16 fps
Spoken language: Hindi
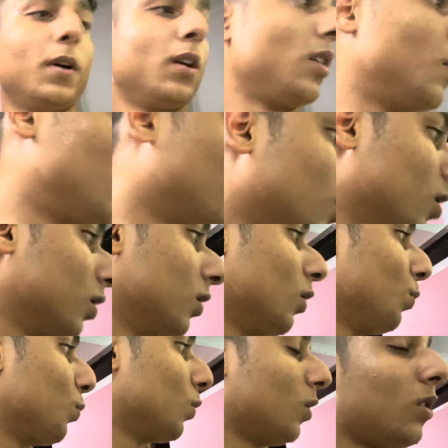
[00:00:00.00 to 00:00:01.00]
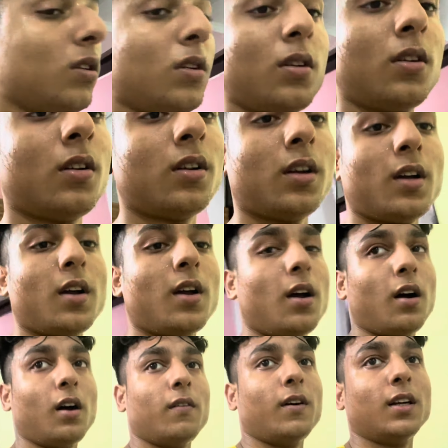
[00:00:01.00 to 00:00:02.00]
कवर कर देता हूँ
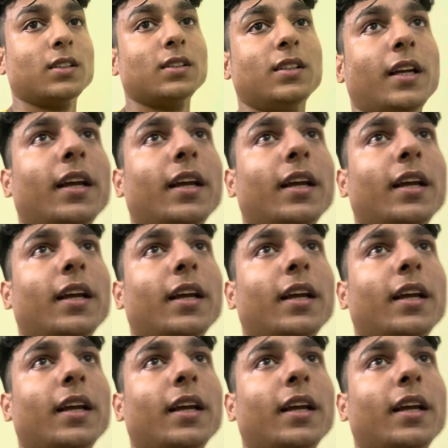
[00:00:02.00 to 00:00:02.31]
तो आवाज़ नहीं